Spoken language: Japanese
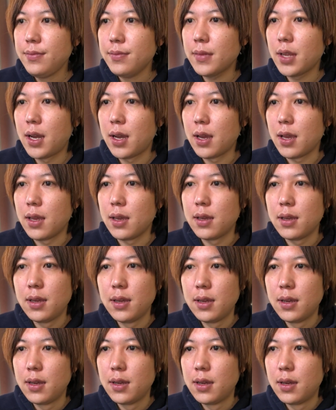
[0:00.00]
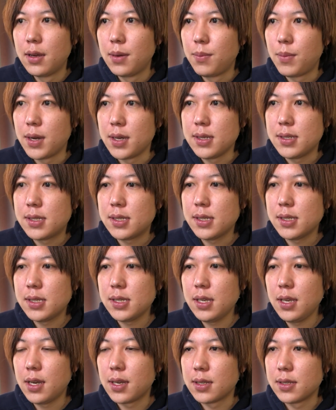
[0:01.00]
はいまあ一説
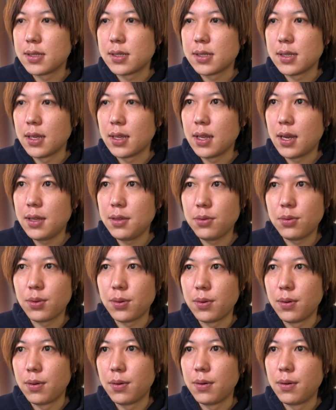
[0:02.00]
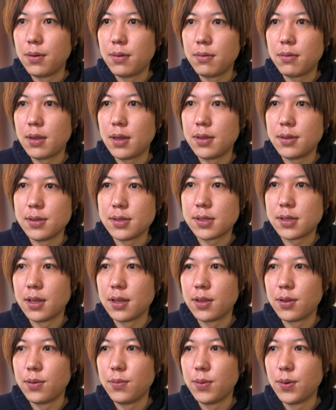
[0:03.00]
にはですねなんとなんですけ
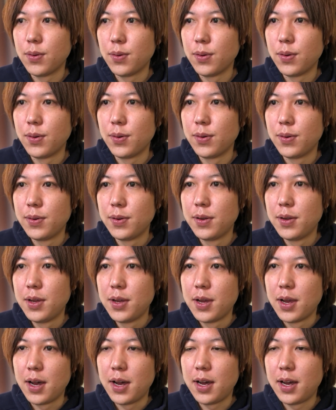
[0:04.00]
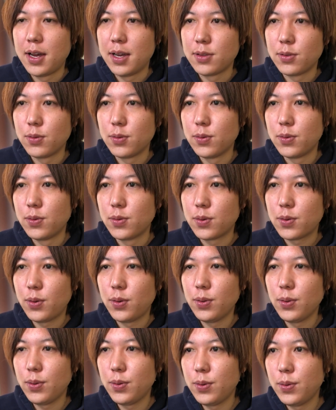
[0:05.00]
れどもあの
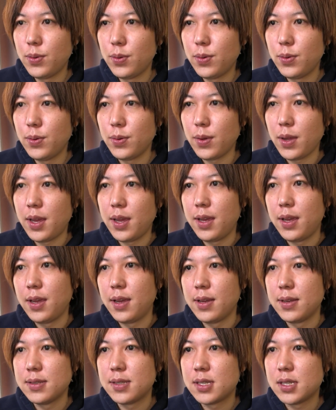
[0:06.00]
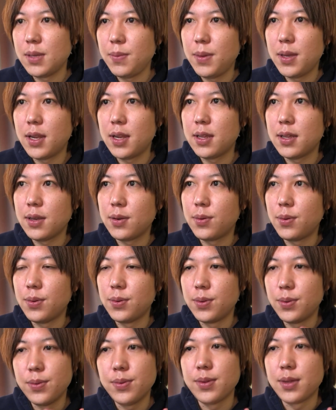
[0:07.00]
この、えー、勧められてこう
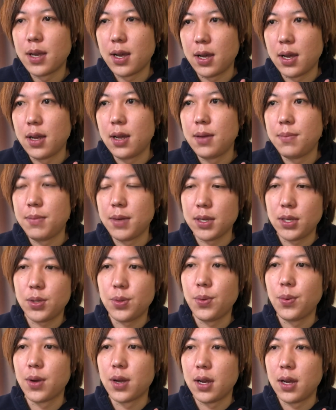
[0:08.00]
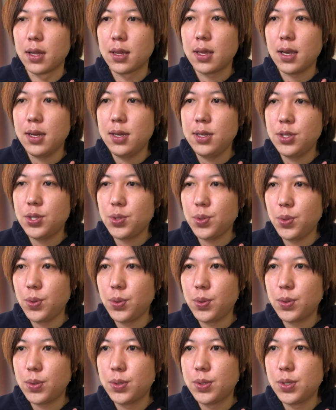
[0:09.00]
飲んだまあ、人が体調
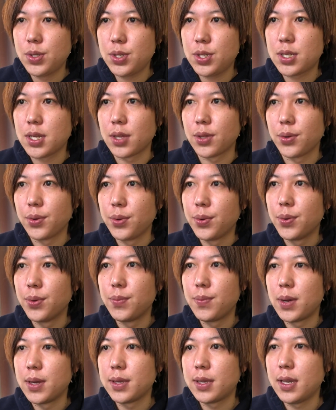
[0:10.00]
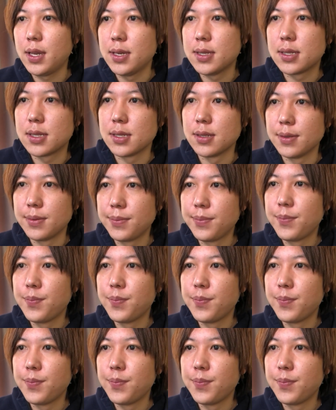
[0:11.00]
を崩したという、まあ、ケース、